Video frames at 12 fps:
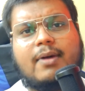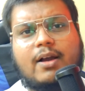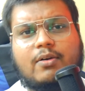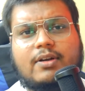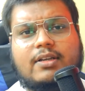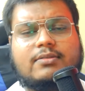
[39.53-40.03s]

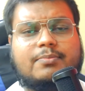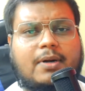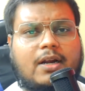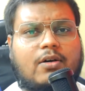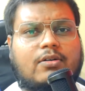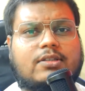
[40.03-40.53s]
मैक ओएस
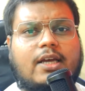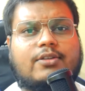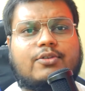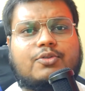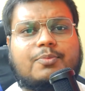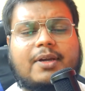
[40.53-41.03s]
पड़ा होता है
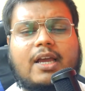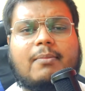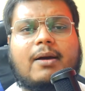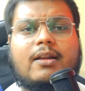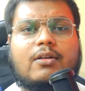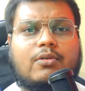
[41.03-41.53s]
तो उस पर कई
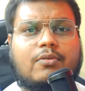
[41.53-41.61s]
बार